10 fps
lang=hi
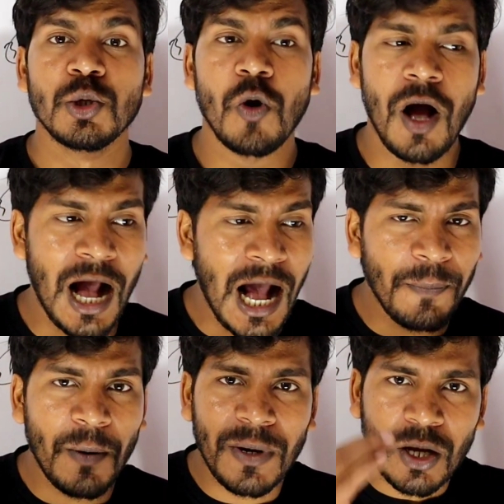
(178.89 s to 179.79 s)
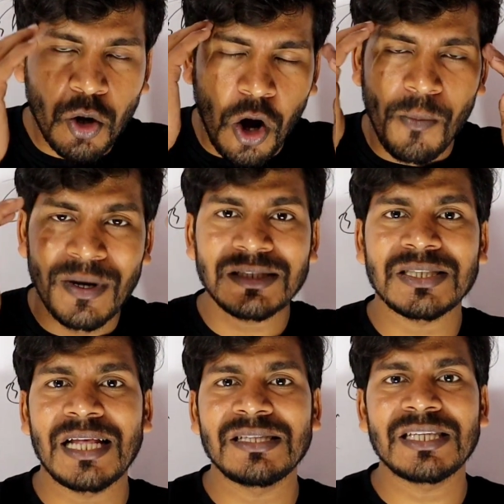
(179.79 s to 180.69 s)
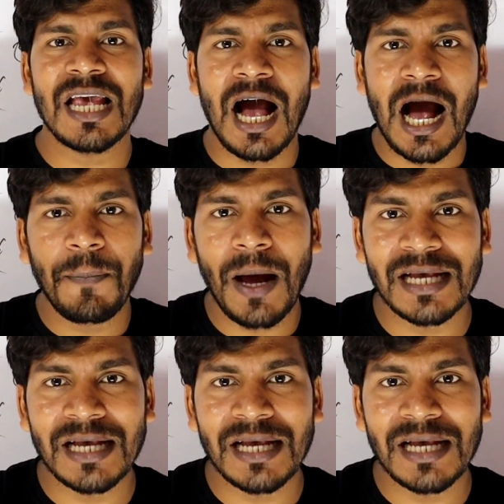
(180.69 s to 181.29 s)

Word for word: तो आप अपने कॉमन सेंस से आप